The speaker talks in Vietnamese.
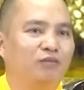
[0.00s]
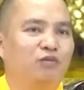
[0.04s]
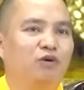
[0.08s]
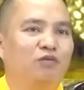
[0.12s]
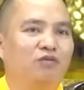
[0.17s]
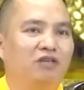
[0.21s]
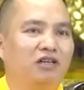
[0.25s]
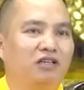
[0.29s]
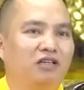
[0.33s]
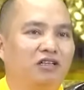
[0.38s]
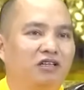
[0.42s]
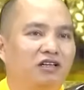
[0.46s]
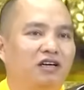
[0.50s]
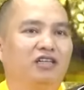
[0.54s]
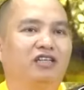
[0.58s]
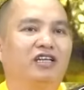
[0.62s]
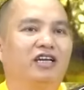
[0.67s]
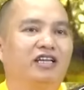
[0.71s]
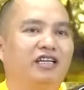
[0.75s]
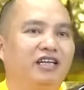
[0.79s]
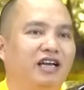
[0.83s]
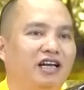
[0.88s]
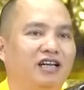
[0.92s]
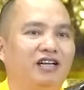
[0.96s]
Một vị thượng
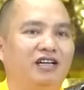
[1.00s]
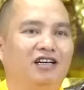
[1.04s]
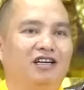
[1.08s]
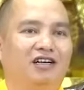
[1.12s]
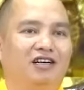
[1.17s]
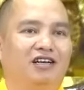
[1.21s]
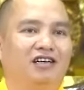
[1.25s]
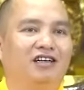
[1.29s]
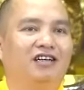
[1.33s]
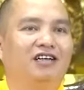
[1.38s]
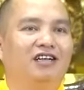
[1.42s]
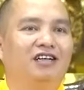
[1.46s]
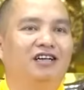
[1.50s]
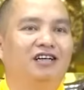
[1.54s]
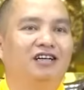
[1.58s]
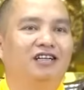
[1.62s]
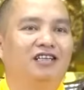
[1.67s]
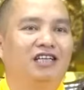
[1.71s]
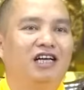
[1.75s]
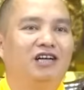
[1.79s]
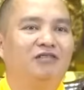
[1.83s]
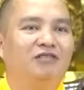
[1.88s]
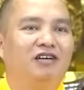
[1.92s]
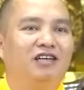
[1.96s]
thiện nhân ở
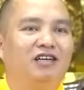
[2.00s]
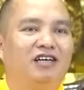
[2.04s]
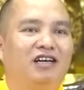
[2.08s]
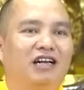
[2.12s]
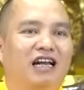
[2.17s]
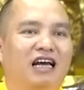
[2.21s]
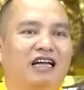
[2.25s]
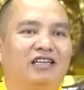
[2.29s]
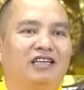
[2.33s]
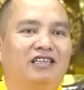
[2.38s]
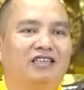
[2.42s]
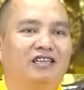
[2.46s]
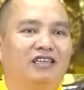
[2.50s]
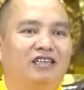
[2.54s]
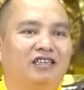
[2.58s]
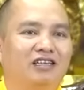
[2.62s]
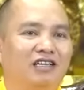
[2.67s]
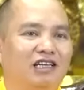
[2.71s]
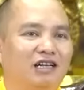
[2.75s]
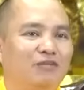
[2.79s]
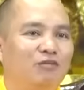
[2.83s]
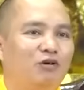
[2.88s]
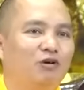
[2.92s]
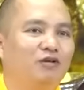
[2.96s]
Tây Phương Cực Lạc thế giới,
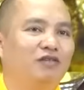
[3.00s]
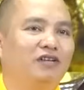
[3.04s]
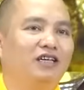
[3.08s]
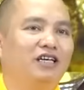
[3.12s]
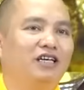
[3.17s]
tức là một